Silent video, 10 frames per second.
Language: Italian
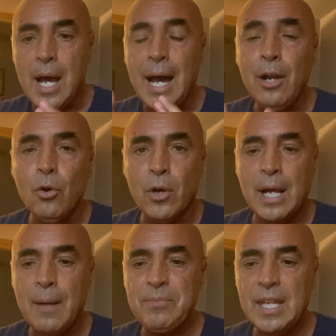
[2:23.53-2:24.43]

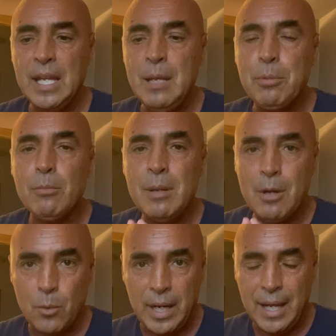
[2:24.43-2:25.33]
Allora il problema
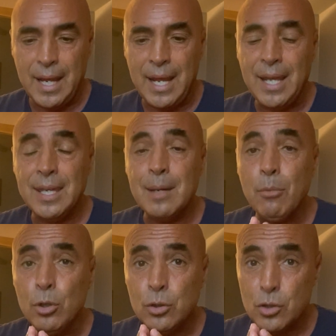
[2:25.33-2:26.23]
qual è? È che
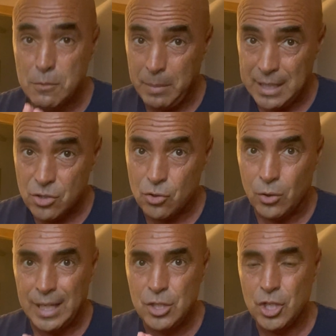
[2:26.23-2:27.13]
molto spesso
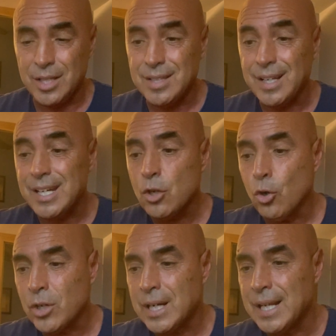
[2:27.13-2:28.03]
la gente
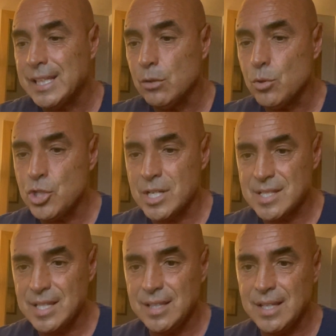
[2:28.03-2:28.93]
ricorre alla chirurgia
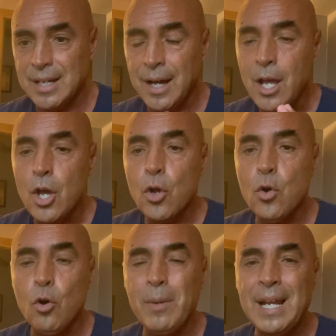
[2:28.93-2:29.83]
estetica
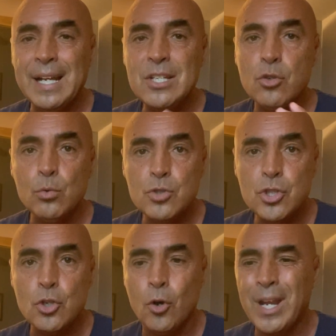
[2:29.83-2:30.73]
come la
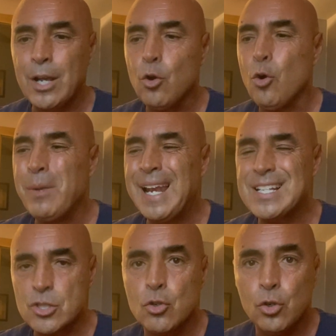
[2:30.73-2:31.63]
risoluzione, come la
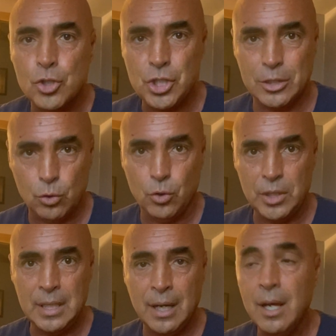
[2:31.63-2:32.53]

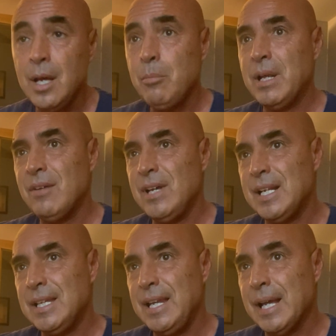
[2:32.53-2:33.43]
scorciatoia per
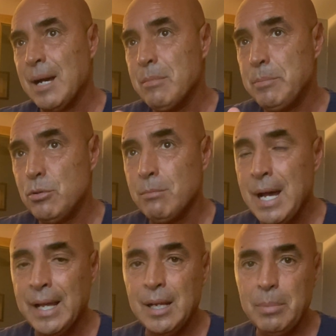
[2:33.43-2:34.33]
avere delle gambe più
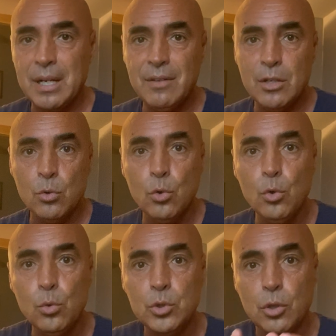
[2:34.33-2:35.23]
magre, per avere un
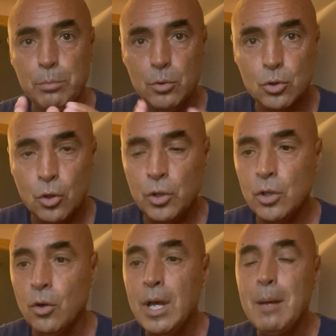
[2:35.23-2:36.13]
gluteo più
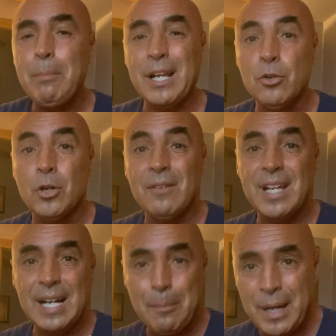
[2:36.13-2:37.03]
tonico, per non
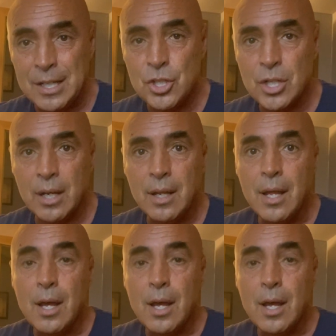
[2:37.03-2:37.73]
avere la pancia,